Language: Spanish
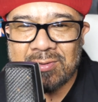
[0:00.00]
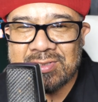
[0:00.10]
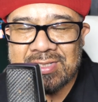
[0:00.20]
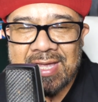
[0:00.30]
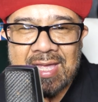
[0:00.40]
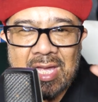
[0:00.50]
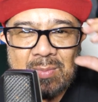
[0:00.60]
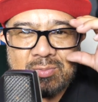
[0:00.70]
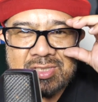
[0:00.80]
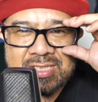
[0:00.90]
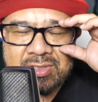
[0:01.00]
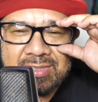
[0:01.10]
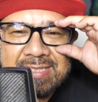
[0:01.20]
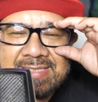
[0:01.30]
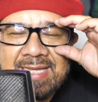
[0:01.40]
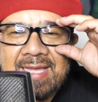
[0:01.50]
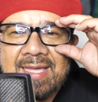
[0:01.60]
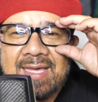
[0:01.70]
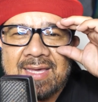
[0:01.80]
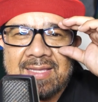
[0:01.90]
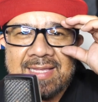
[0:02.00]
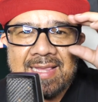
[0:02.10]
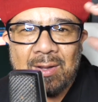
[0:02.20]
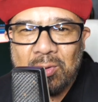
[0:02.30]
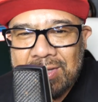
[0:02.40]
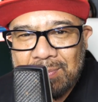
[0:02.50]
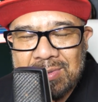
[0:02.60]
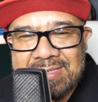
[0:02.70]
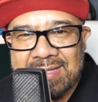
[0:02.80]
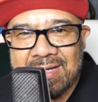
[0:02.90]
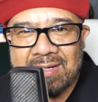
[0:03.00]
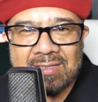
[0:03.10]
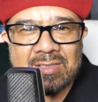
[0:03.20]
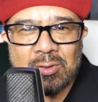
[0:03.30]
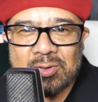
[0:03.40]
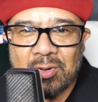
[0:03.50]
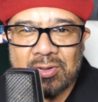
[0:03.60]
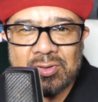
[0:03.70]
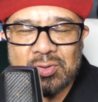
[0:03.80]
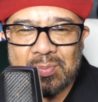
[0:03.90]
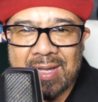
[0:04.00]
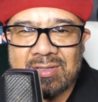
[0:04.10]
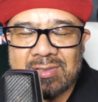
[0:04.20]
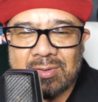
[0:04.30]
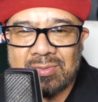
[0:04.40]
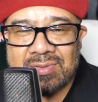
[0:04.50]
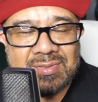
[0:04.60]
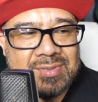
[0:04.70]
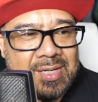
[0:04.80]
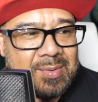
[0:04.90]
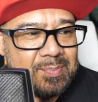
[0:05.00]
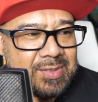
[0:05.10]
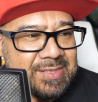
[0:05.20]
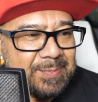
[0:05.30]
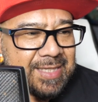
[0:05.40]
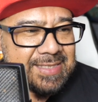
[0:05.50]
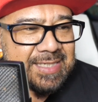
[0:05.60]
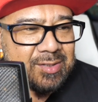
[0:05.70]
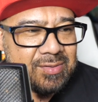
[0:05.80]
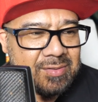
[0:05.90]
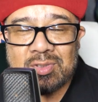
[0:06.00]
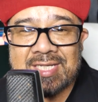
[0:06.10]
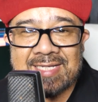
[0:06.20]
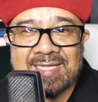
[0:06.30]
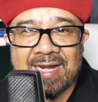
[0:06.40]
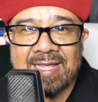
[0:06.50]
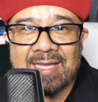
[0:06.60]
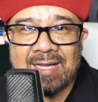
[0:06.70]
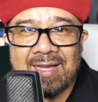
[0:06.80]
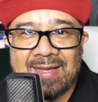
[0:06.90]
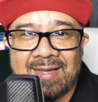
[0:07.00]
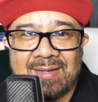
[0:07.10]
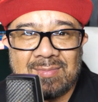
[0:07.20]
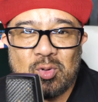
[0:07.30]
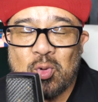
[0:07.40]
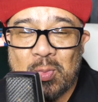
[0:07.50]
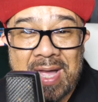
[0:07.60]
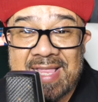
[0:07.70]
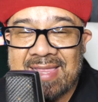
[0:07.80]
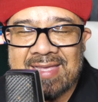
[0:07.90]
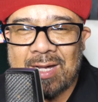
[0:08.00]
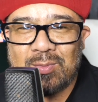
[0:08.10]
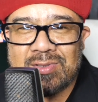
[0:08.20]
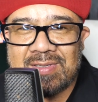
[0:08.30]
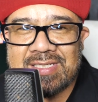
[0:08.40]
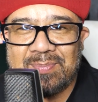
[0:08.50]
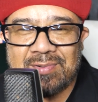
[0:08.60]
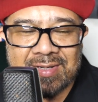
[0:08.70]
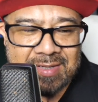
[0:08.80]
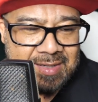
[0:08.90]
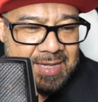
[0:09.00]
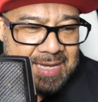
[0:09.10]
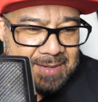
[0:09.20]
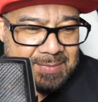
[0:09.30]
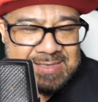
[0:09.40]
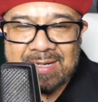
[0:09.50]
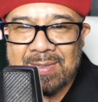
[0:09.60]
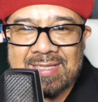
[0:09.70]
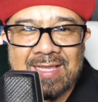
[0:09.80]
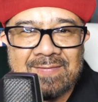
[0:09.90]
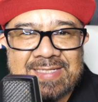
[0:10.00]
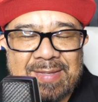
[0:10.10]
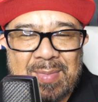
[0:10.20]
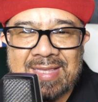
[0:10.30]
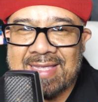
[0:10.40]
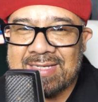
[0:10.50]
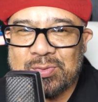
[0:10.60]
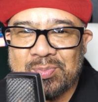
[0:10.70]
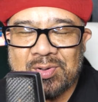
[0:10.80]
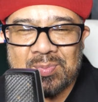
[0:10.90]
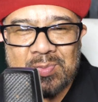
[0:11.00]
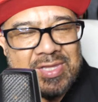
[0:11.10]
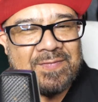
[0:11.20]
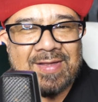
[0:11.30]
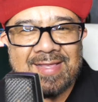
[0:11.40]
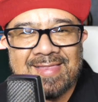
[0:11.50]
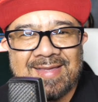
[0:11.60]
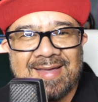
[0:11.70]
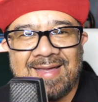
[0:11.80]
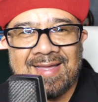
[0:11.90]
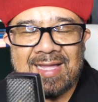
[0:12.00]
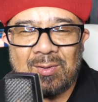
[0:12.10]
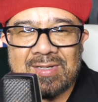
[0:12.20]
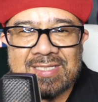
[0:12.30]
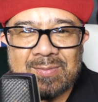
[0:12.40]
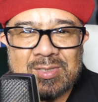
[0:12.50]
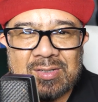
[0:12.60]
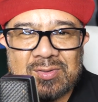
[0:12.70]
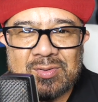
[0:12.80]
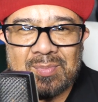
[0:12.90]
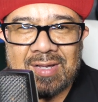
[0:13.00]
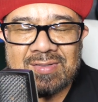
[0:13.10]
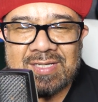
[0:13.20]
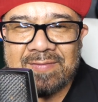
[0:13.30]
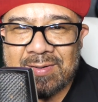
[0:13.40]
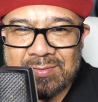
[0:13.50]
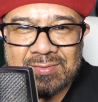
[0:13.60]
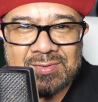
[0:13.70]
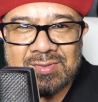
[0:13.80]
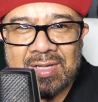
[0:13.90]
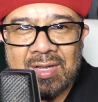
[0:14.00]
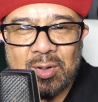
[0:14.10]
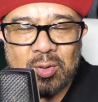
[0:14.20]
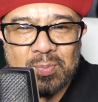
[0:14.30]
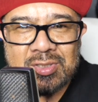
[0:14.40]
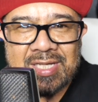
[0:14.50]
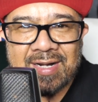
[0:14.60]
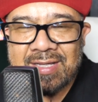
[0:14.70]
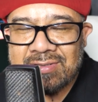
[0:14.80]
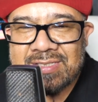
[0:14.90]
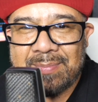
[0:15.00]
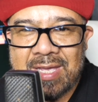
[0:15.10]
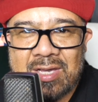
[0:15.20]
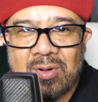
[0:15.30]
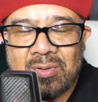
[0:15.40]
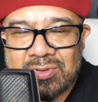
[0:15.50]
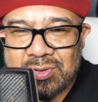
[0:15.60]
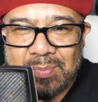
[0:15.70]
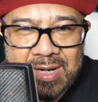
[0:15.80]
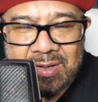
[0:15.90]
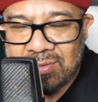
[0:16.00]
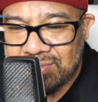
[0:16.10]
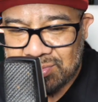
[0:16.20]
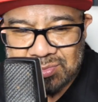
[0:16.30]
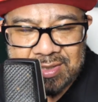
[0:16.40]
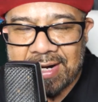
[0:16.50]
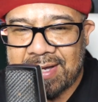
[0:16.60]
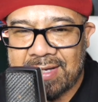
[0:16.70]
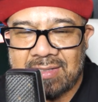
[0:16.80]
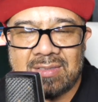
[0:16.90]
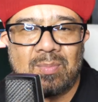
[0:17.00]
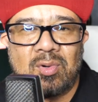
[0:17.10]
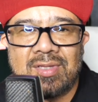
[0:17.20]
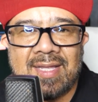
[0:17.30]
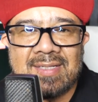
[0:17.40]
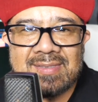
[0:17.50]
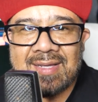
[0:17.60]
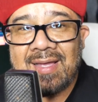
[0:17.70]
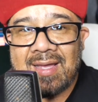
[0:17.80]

los muchachones eh, de la onda pues de, la, de los corridos tumbados, los pues viene siendo música sierreña ah, urbana, digámoslo así, porque básicamente la vestimenta ya es un poco muy diferente a, lo que estamos acostumbrados a ver unos grupos sierreños de México con sombreros, sus trajes, botas.